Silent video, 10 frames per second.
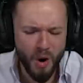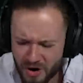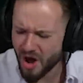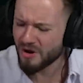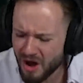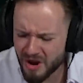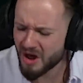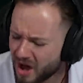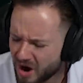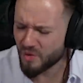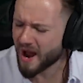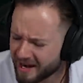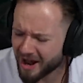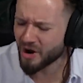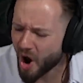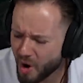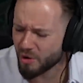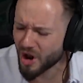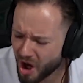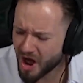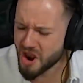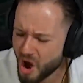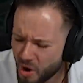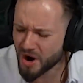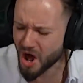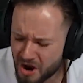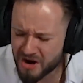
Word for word: no, no, no, no, wait on, hold on, hold on.